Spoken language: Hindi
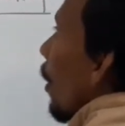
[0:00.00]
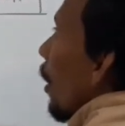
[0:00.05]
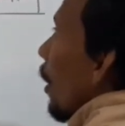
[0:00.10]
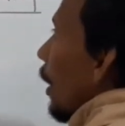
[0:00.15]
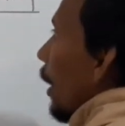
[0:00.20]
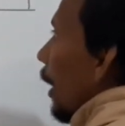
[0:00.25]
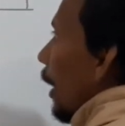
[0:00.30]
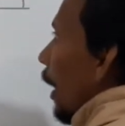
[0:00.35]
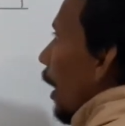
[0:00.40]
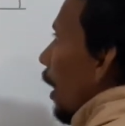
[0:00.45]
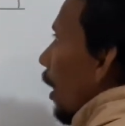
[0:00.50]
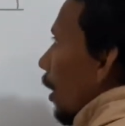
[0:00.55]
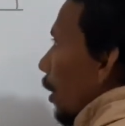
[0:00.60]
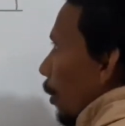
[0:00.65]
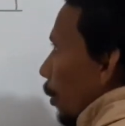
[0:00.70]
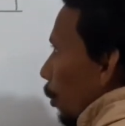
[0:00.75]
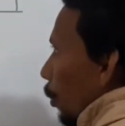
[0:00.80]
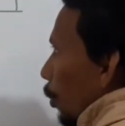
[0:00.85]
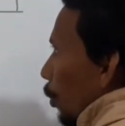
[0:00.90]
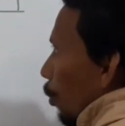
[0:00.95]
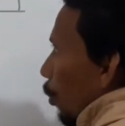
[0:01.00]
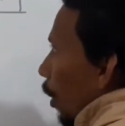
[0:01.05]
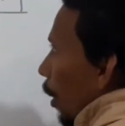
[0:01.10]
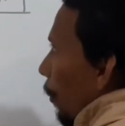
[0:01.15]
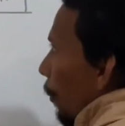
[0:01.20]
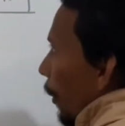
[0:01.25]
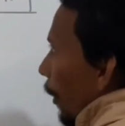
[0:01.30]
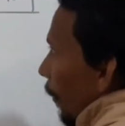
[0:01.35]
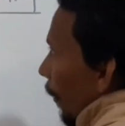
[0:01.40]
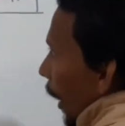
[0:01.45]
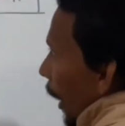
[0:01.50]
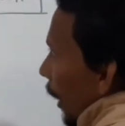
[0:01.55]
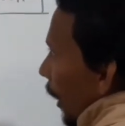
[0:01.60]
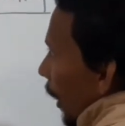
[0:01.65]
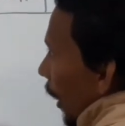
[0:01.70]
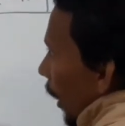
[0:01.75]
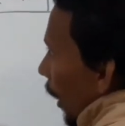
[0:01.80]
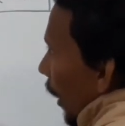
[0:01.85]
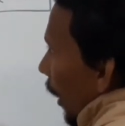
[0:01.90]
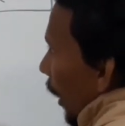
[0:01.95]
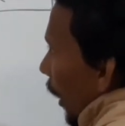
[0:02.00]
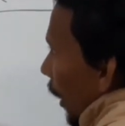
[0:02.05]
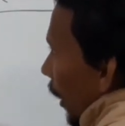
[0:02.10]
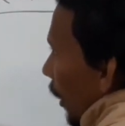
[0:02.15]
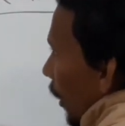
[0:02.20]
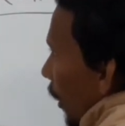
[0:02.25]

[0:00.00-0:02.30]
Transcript: ठीक है तो इसको हम डिवाइड कर रहे हैं